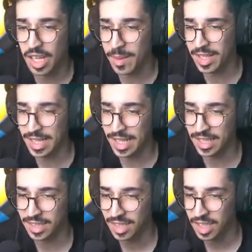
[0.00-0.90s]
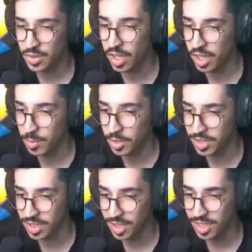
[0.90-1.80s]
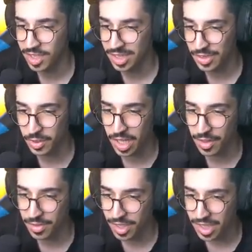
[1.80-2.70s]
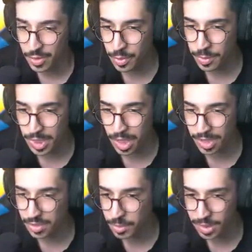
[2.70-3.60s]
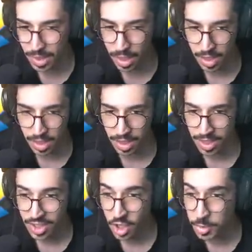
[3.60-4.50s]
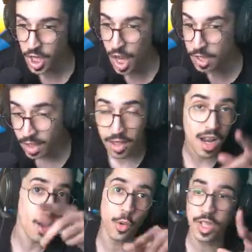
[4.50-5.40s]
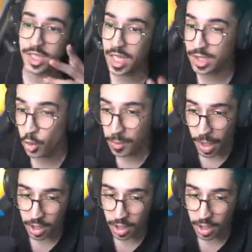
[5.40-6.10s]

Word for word: انا ما ادري ليش شوف هذا البوست شوفوا كيف شوفوا متى راح شوفوا متى راح يوم شات راح ورجع توك ماخذ